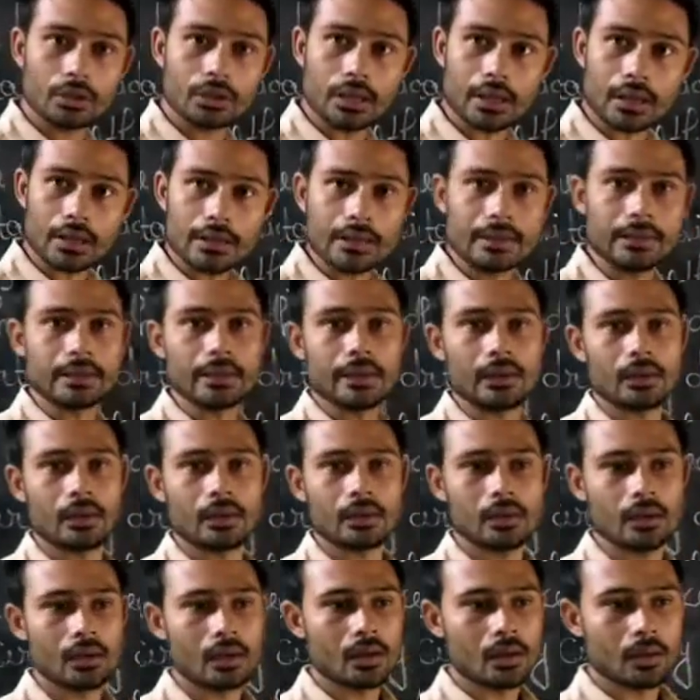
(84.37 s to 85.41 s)
के लिए
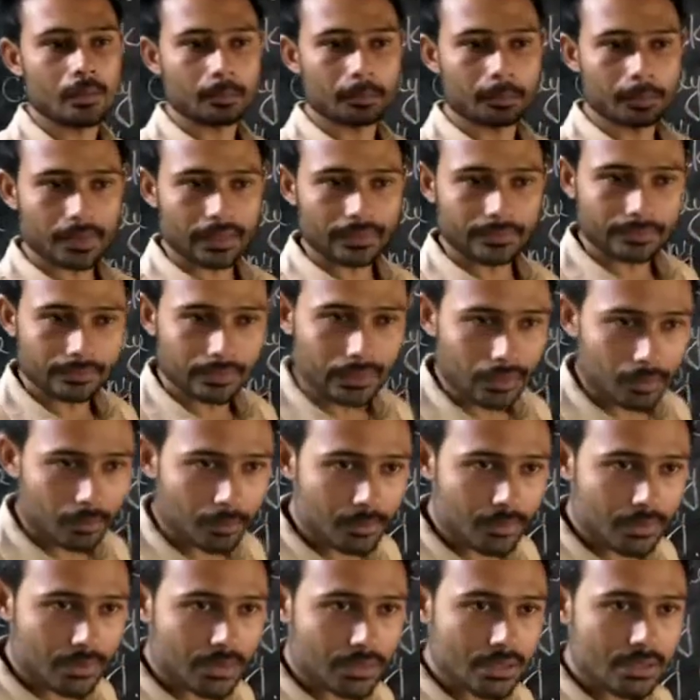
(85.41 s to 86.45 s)

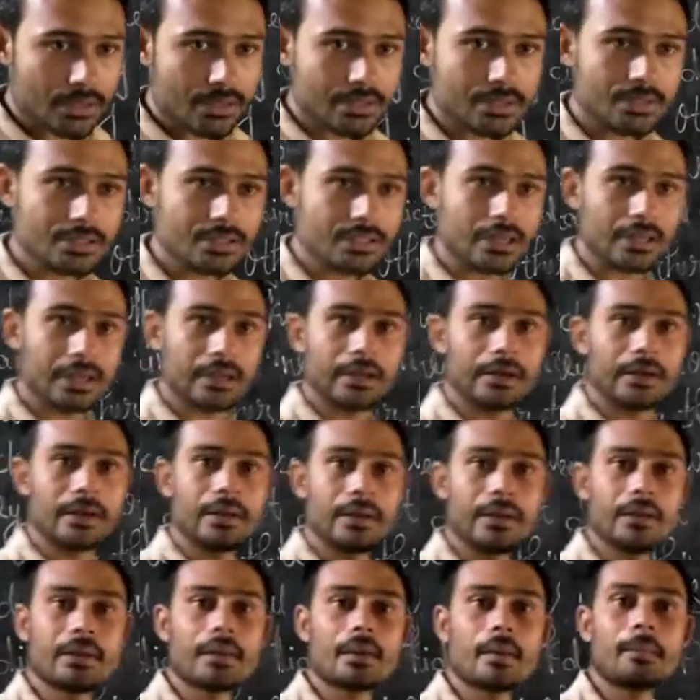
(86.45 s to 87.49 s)
प्रथम
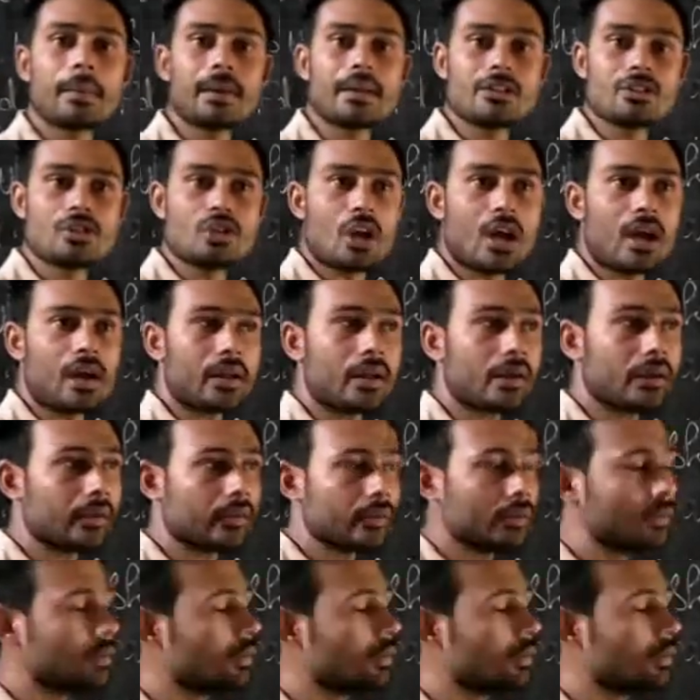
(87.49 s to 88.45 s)
श्रेणी के परिचारक